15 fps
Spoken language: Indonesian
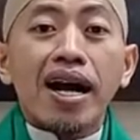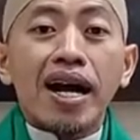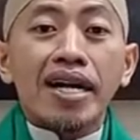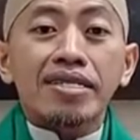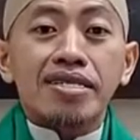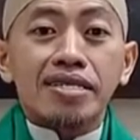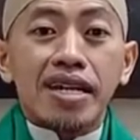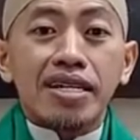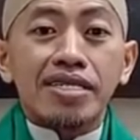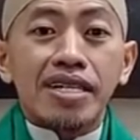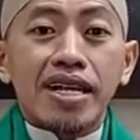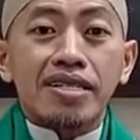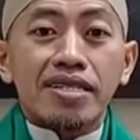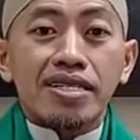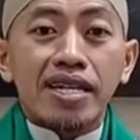hatta
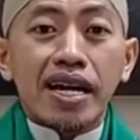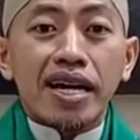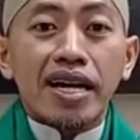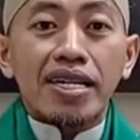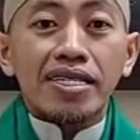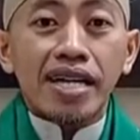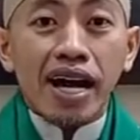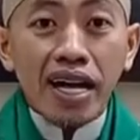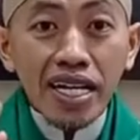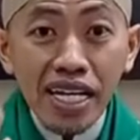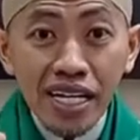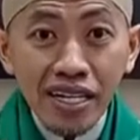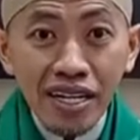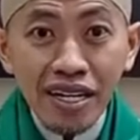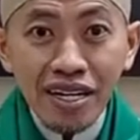ya'tiyakal
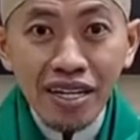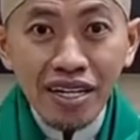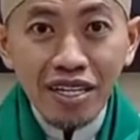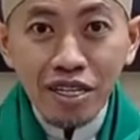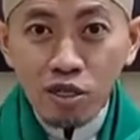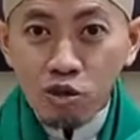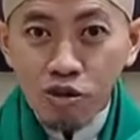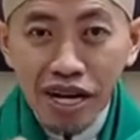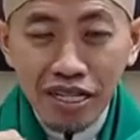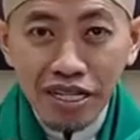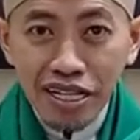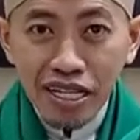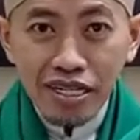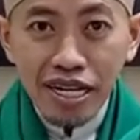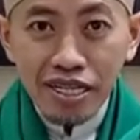yakin. Tugas
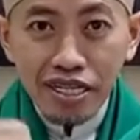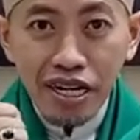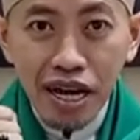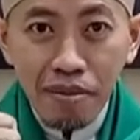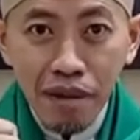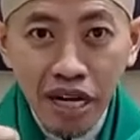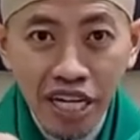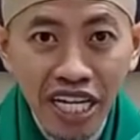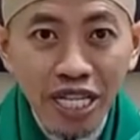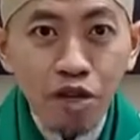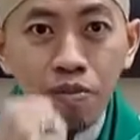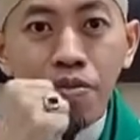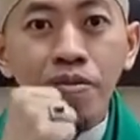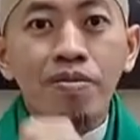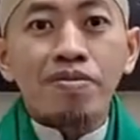kita selama hidup
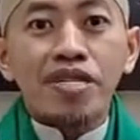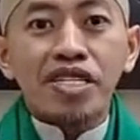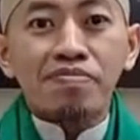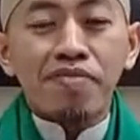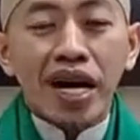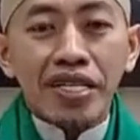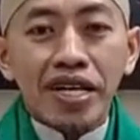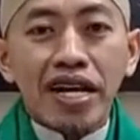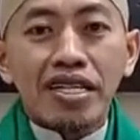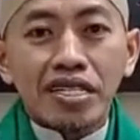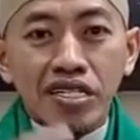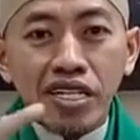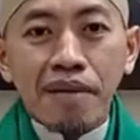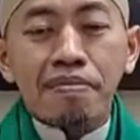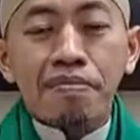ibadah
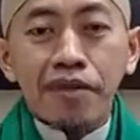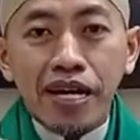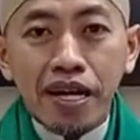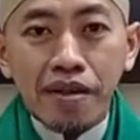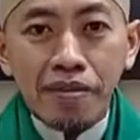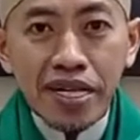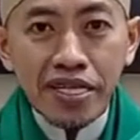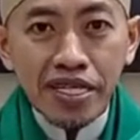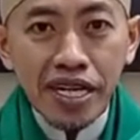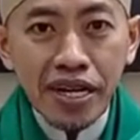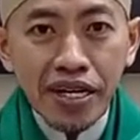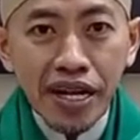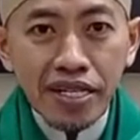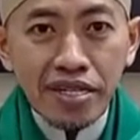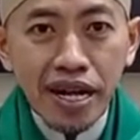sampai kematian
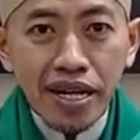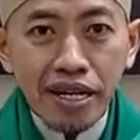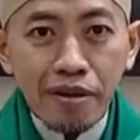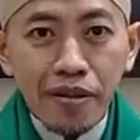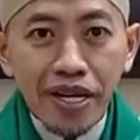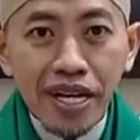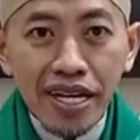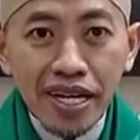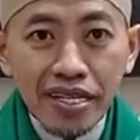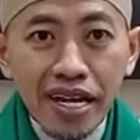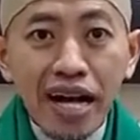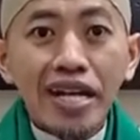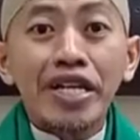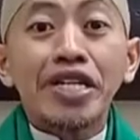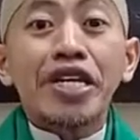datang kepada
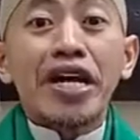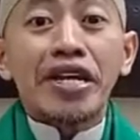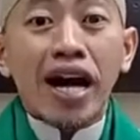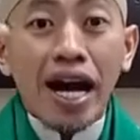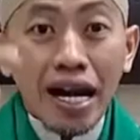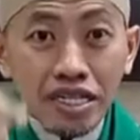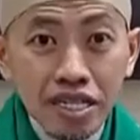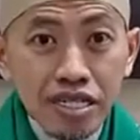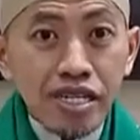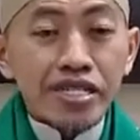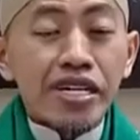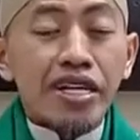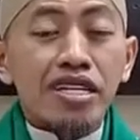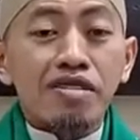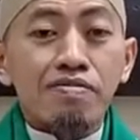kita dan hasil
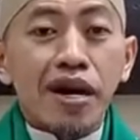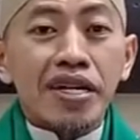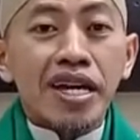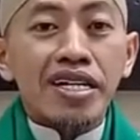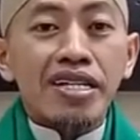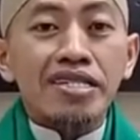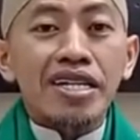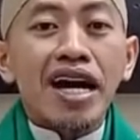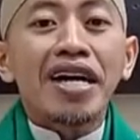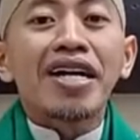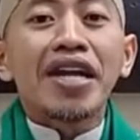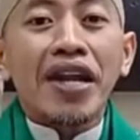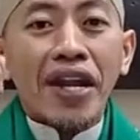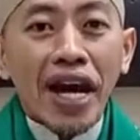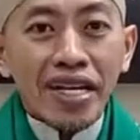dari ibadah kita
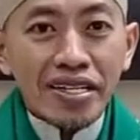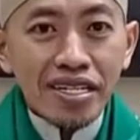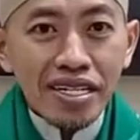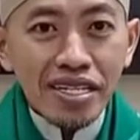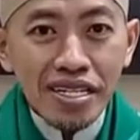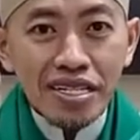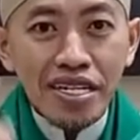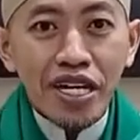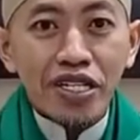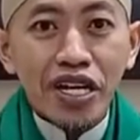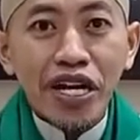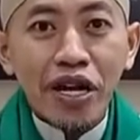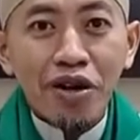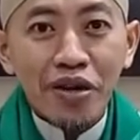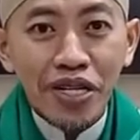nanti kita
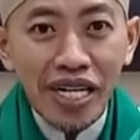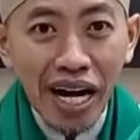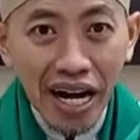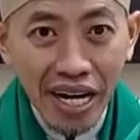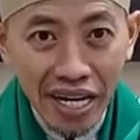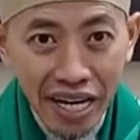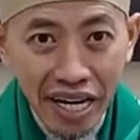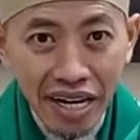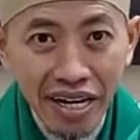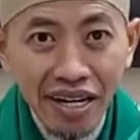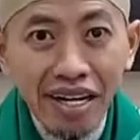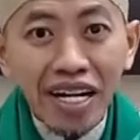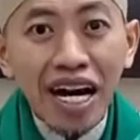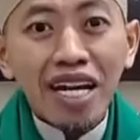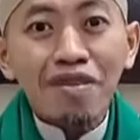tengok di
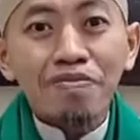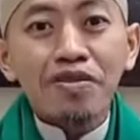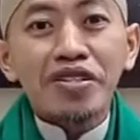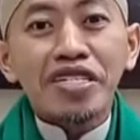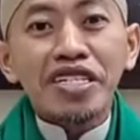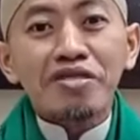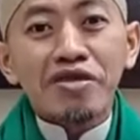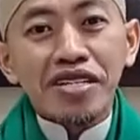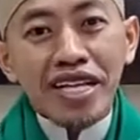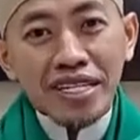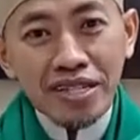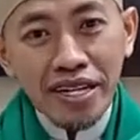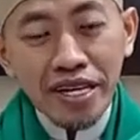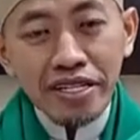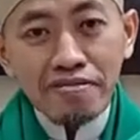akhirat. Kalaupun di dunia
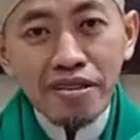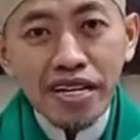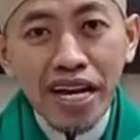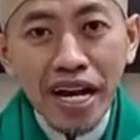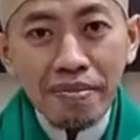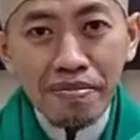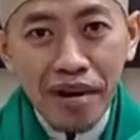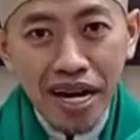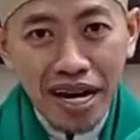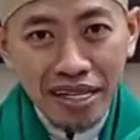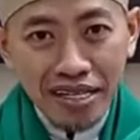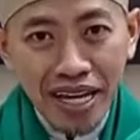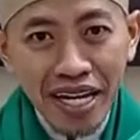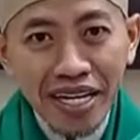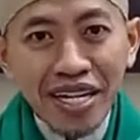telah diberikan
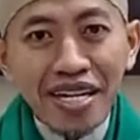balasan,